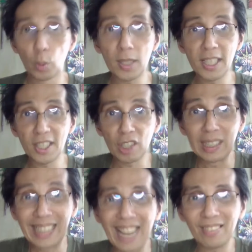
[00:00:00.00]
to assist
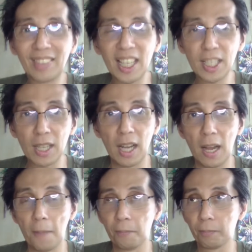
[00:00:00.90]
her get this
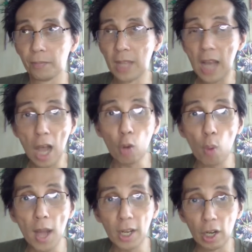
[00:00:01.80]
um
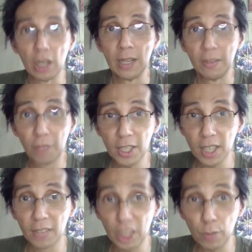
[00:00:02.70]
acquire
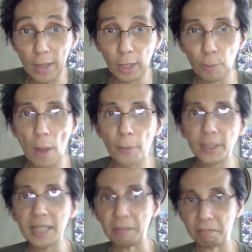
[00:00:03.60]
this uh, this rental
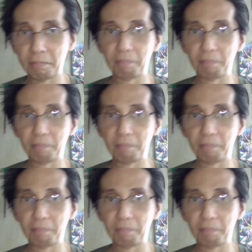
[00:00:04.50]
property.